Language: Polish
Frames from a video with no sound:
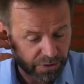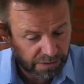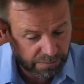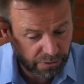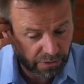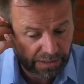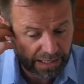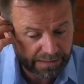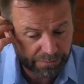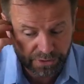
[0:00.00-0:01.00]
czyli tym
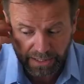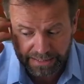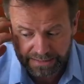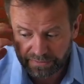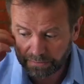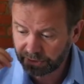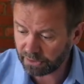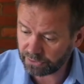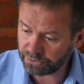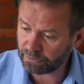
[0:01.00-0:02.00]
totalnym szaleństwem,
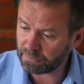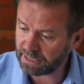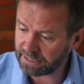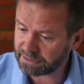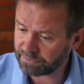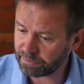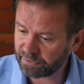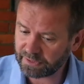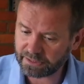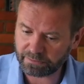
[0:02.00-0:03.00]
jeżeli chodzi o malarstwo,
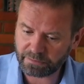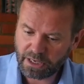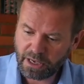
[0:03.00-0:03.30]
prawda, tym